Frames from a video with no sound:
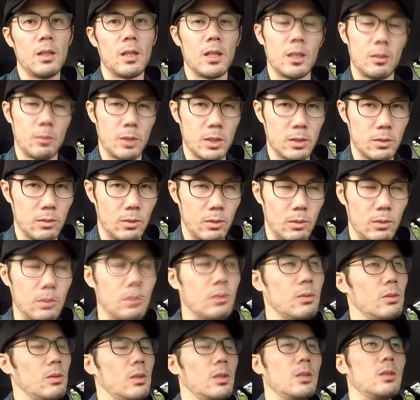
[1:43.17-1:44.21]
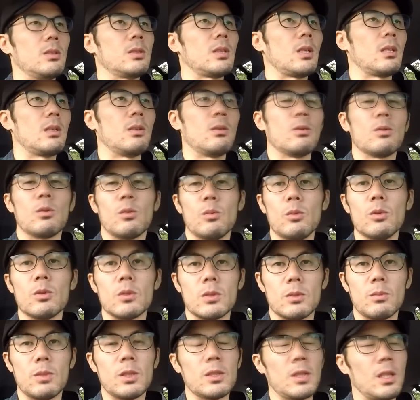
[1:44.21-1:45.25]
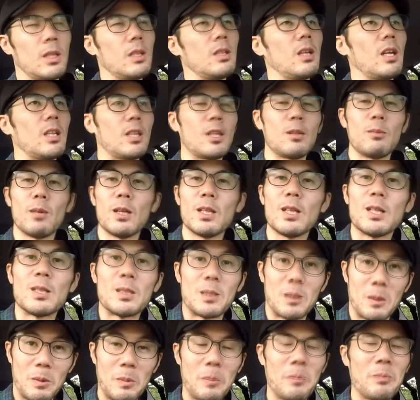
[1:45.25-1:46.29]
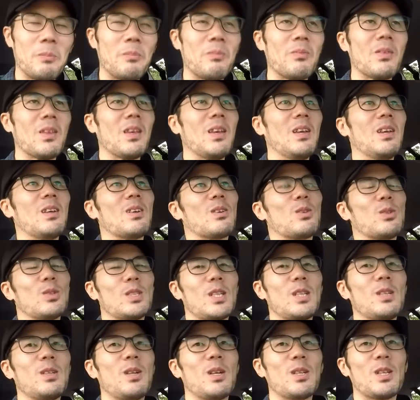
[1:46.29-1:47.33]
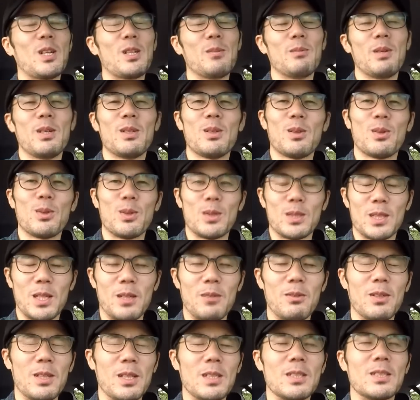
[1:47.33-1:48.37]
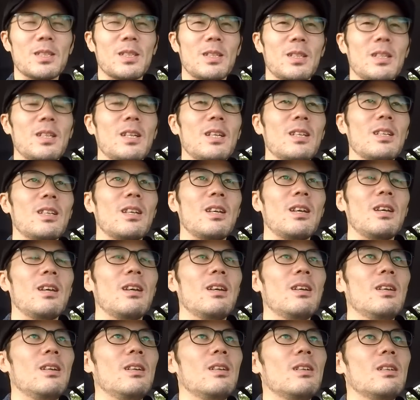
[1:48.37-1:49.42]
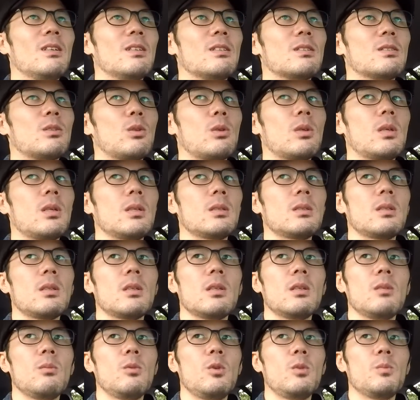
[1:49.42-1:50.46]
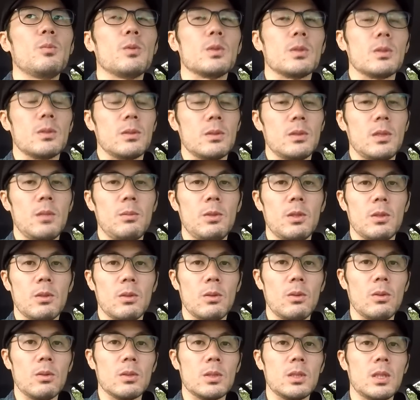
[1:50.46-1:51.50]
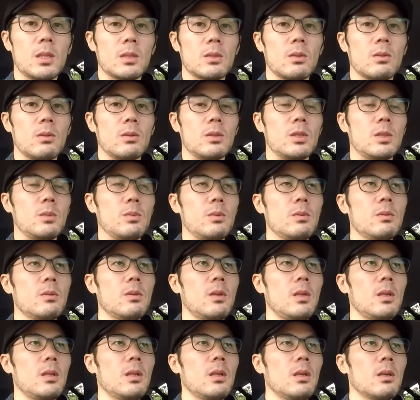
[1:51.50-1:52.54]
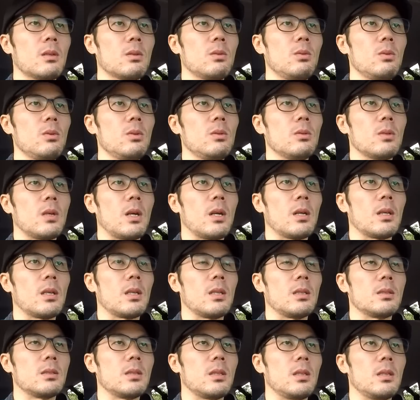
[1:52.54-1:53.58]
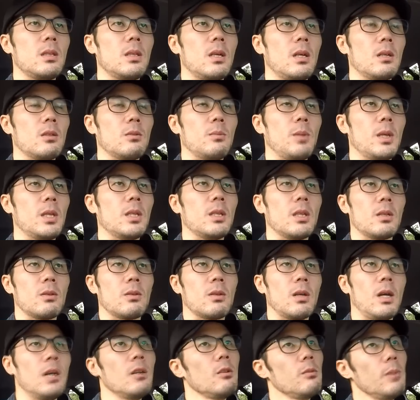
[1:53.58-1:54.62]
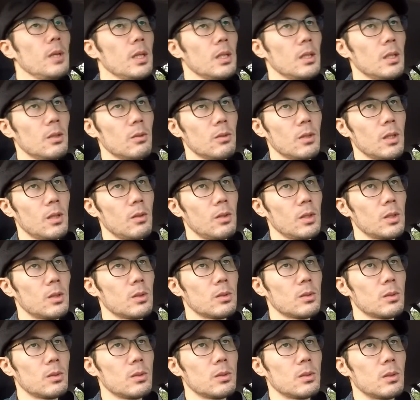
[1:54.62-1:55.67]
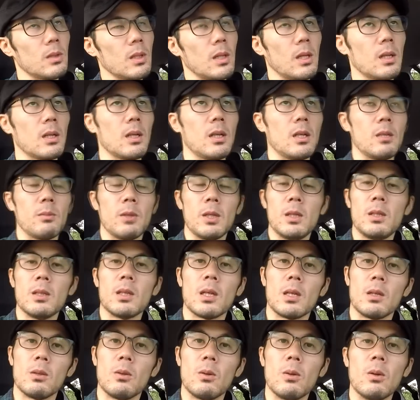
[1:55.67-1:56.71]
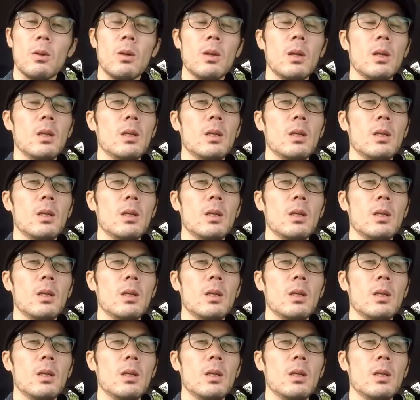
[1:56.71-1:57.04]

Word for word: ありますというふうに最近よく思うんですまあ、最近当たり前なんですけどねこのチャンネル当たり前のことしか言わないですからね。でそこから先にもう一歩進んでみるとじゃあその自分と相手がどういう関係性であるべきなのかあるべきなのかは人それぞれ考えればいいんだけど